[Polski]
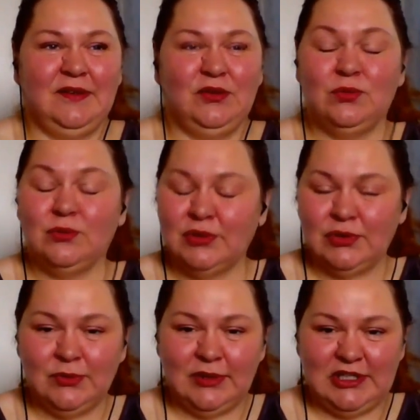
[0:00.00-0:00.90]
długi,
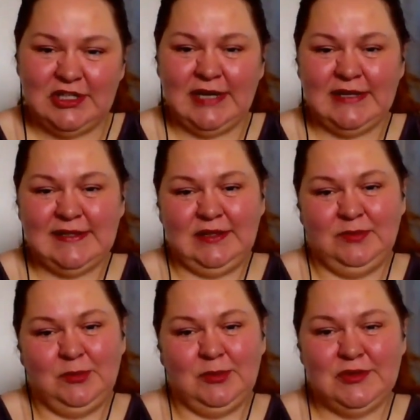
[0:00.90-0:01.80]
długi czas i
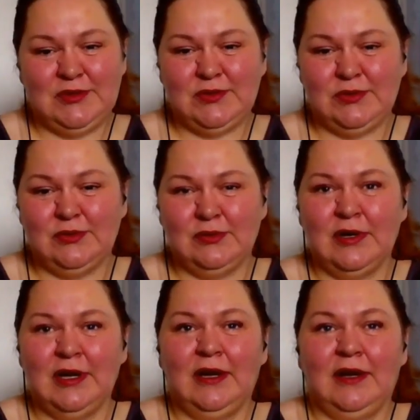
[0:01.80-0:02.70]
po prostu
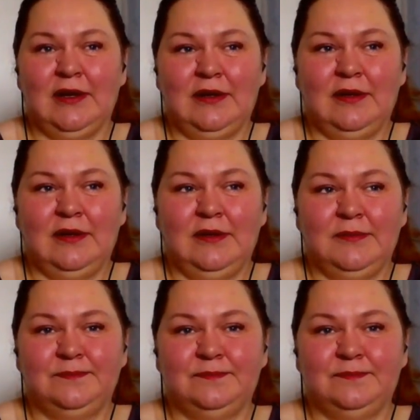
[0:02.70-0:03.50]
e,